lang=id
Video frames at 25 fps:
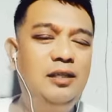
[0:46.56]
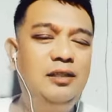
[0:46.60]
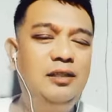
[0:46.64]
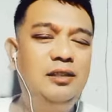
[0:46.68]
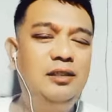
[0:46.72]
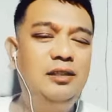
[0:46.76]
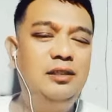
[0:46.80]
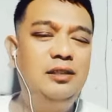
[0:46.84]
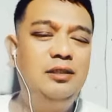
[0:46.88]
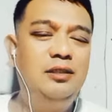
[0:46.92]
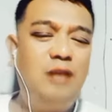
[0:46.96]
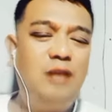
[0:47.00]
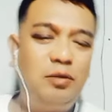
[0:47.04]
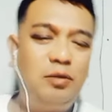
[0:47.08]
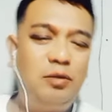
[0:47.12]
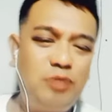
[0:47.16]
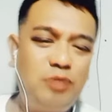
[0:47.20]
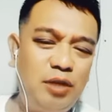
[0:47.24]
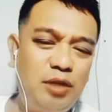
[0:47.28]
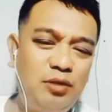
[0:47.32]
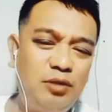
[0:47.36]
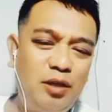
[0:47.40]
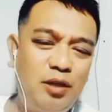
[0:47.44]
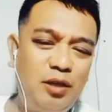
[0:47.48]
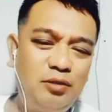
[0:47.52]
Bahkan
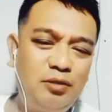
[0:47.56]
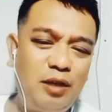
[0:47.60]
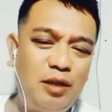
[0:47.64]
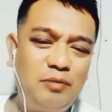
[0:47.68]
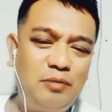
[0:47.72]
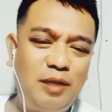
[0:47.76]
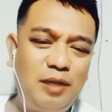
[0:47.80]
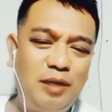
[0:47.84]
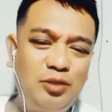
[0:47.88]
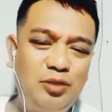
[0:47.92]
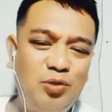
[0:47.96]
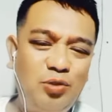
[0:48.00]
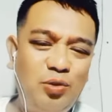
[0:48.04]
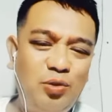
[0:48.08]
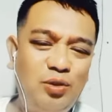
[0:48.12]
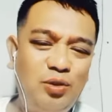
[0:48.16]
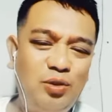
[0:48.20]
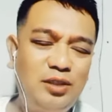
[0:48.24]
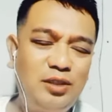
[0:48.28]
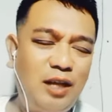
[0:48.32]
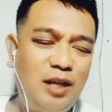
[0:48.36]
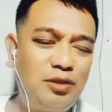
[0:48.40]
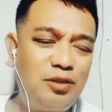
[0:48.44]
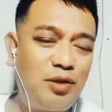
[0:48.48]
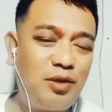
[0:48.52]
sebagian ibadah itu
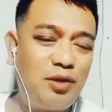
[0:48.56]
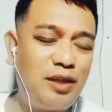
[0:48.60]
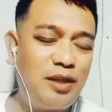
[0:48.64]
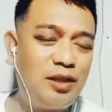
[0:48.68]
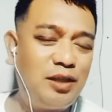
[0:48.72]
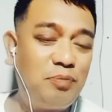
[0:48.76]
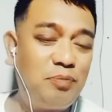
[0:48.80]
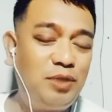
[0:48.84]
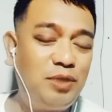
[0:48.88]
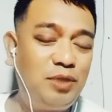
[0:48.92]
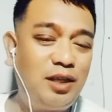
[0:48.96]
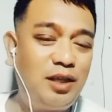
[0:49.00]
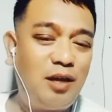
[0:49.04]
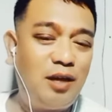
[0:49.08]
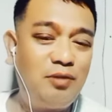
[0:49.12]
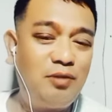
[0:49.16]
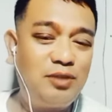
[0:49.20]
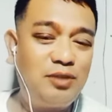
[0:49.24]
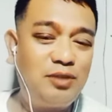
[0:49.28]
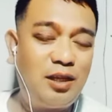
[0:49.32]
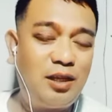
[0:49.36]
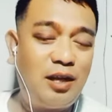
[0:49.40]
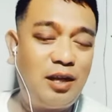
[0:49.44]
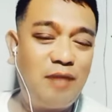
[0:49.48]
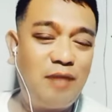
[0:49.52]
dicontohkan Nabi yang
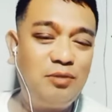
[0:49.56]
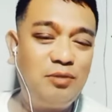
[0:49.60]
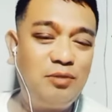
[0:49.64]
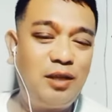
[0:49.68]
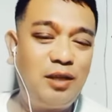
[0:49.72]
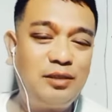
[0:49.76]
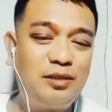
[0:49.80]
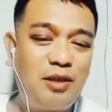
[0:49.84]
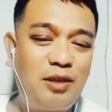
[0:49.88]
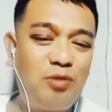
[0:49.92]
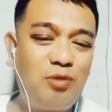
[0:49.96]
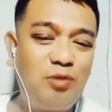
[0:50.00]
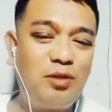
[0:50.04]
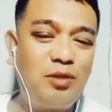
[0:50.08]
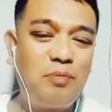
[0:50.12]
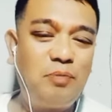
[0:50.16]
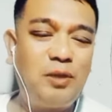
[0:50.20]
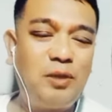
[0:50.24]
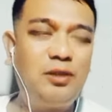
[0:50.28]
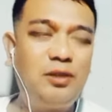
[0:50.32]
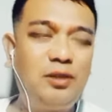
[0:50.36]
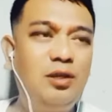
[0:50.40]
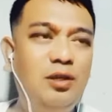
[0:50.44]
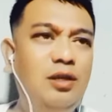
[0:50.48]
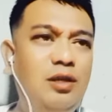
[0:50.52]
akhirnya diprotes
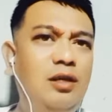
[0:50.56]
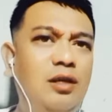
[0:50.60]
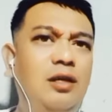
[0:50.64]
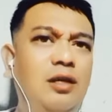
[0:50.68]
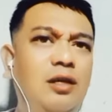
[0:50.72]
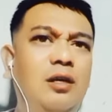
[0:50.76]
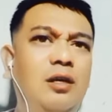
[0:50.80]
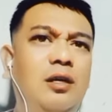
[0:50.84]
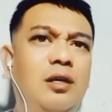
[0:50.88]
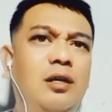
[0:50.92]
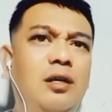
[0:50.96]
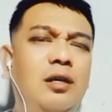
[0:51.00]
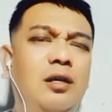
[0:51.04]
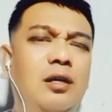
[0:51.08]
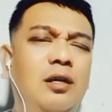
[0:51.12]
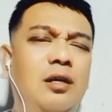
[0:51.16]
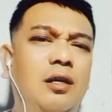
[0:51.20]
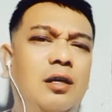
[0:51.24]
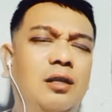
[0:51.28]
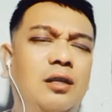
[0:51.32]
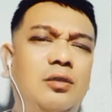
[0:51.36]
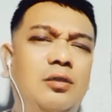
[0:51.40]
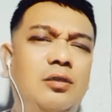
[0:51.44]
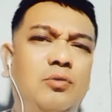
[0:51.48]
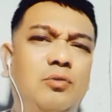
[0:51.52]
sahabat.
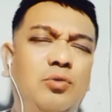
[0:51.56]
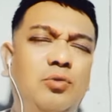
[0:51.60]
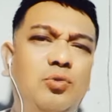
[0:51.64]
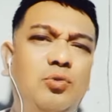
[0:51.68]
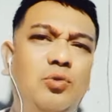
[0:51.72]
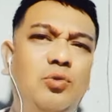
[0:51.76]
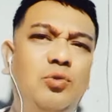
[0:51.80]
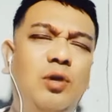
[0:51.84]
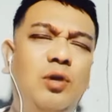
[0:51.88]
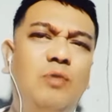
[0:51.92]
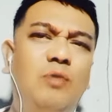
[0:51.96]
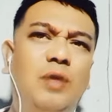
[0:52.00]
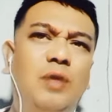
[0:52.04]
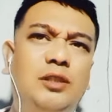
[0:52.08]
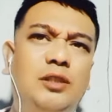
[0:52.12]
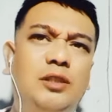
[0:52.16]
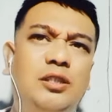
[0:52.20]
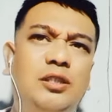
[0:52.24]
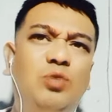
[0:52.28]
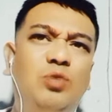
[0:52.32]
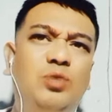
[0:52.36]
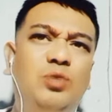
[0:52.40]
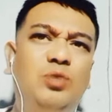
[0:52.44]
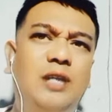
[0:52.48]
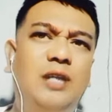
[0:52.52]
Yaitu wafi
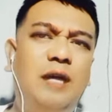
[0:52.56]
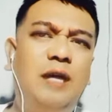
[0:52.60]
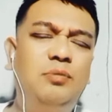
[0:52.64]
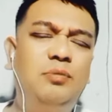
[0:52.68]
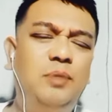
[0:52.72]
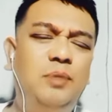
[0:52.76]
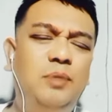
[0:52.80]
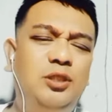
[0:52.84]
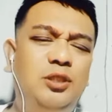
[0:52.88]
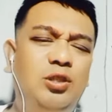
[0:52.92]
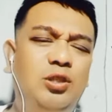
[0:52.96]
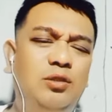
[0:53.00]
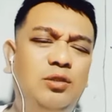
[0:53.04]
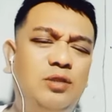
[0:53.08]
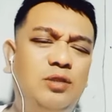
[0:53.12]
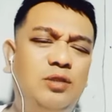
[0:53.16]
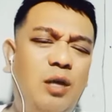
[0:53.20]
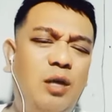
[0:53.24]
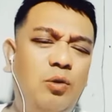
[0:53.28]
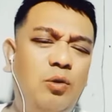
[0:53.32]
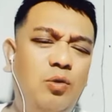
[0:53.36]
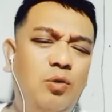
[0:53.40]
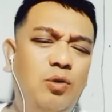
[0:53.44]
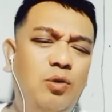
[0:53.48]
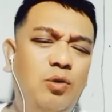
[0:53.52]
buti ahadikum
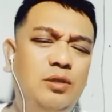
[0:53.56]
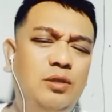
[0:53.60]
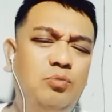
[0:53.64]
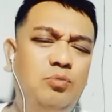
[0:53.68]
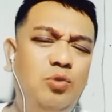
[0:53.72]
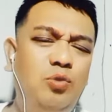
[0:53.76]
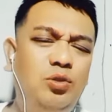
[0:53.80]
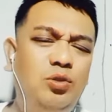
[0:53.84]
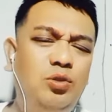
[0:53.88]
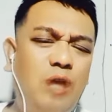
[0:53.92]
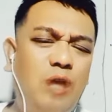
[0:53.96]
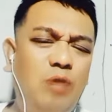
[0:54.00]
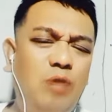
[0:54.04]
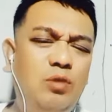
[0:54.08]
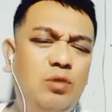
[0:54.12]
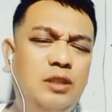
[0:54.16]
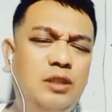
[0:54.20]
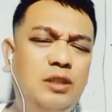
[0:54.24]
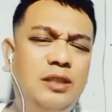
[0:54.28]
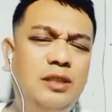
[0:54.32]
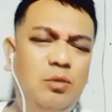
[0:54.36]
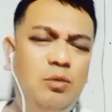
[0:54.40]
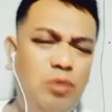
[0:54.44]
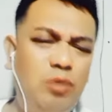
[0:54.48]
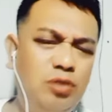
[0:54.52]
sodakoh. Kamu menggauli
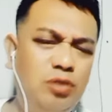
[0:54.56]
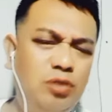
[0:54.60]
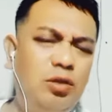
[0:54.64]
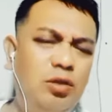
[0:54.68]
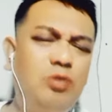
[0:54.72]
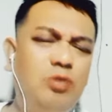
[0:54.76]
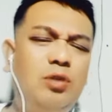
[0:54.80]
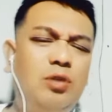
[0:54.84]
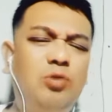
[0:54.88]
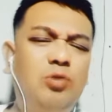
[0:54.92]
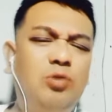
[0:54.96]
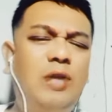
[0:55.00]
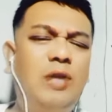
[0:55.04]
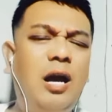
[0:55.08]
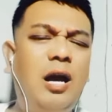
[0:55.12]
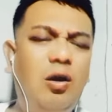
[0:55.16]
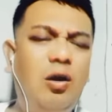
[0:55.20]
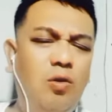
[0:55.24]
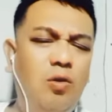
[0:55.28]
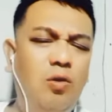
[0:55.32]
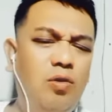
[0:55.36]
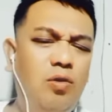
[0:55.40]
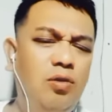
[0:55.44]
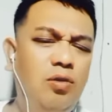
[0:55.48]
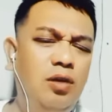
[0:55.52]
istri kamu itu ya
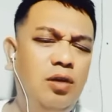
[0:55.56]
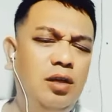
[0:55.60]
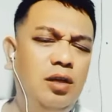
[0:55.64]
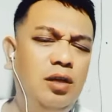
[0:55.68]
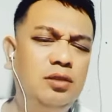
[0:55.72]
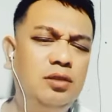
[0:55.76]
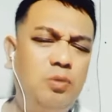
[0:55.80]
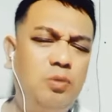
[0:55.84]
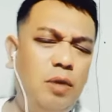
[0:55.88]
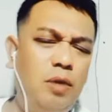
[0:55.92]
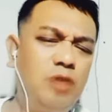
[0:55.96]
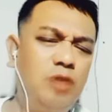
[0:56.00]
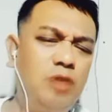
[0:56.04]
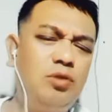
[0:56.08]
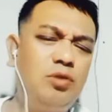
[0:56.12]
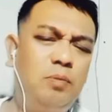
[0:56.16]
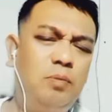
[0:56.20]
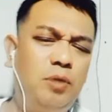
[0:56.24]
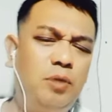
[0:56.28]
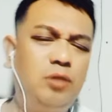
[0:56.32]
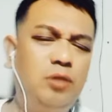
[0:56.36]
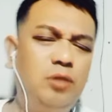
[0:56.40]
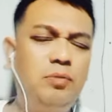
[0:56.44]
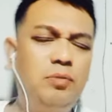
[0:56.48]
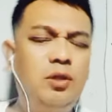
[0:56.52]
sodakoh. Sampai sahabat
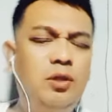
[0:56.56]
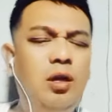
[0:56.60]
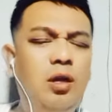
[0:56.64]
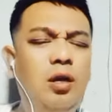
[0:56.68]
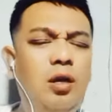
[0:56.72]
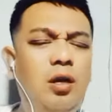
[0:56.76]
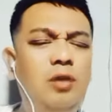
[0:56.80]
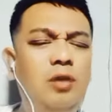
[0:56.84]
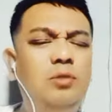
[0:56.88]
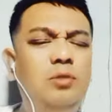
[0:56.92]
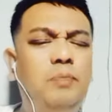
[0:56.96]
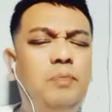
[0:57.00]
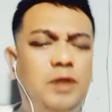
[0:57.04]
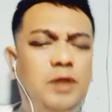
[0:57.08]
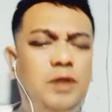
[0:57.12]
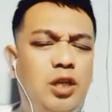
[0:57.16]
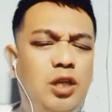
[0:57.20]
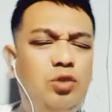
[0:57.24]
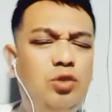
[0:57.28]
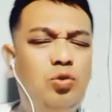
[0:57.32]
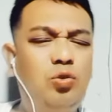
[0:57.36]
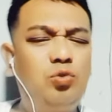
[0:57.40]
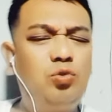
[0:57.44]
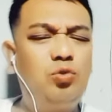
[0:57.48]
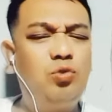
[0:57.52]
bilang yang benar
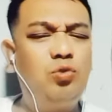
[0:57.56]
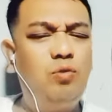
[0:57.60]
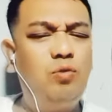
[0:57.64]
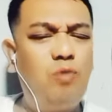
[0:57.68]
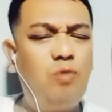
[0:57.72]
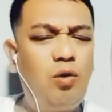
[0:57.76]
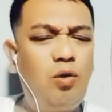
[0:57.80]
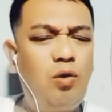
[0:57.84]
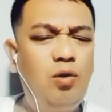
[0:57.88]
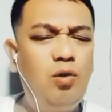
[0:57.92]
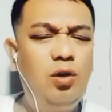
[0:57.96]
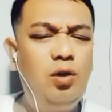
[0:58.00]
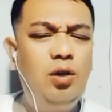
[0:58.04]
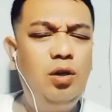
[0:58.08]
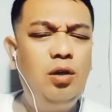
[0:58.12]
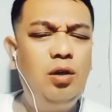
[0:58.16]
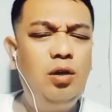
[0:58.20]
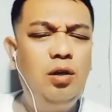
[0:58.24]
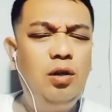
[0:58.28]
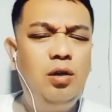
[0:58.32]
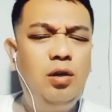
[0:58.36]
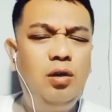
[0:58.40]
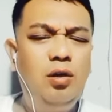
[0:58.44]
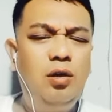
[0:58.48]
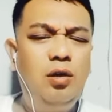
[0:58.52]
ya Rasulullah.
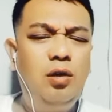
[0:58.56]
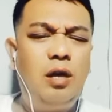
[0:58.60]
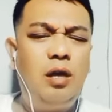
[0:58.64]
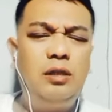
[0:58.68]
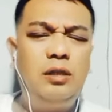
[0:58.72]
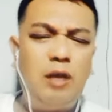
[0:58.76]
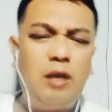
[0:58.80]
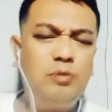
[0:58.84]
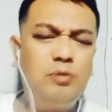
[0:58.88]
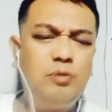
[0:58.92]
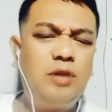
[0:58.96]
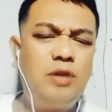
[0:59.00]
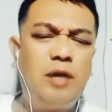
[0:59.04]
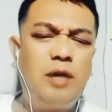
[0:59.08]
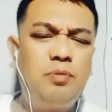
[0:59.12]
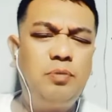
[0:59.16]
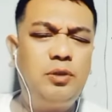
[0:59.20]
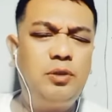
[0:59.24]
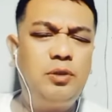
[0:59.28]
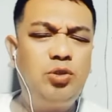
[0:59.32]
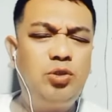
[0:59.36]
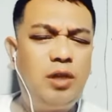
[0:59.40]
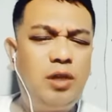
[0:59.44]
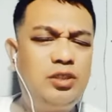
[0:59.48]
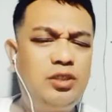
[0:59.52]
Ayati
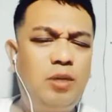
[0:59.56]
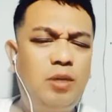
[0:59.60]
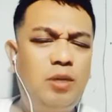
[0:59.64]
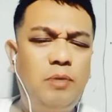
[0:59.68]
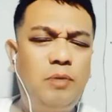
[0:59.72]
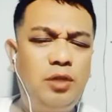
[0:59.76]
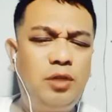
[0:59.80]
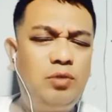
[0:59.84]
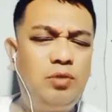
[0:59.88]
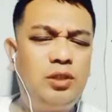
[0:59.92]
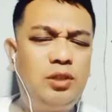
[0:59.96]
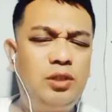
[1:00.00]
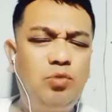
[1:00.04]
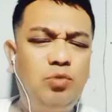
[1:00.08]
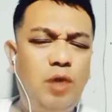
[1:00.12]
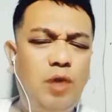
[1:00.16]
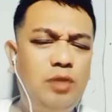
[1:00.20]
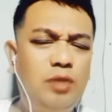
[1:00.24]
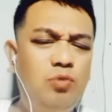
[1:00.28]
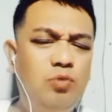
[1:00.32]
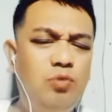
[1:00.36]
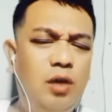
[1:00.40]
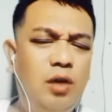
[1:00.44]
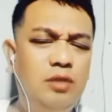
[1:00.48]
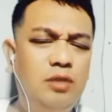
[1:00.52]
ahaduna syahwatahu wa
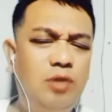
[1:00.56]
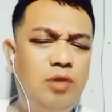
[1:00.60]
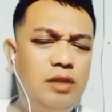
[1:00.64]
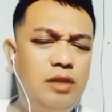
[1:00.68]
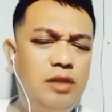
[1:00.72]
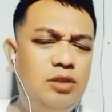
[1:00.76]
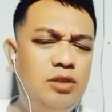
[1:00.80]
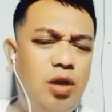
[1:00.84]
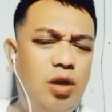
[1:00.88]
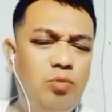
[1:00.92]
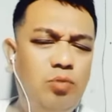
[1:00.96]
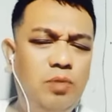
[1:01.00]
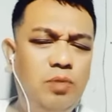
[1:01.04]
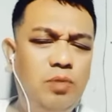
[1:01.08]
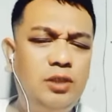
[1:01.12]
walahu ajrun. Masa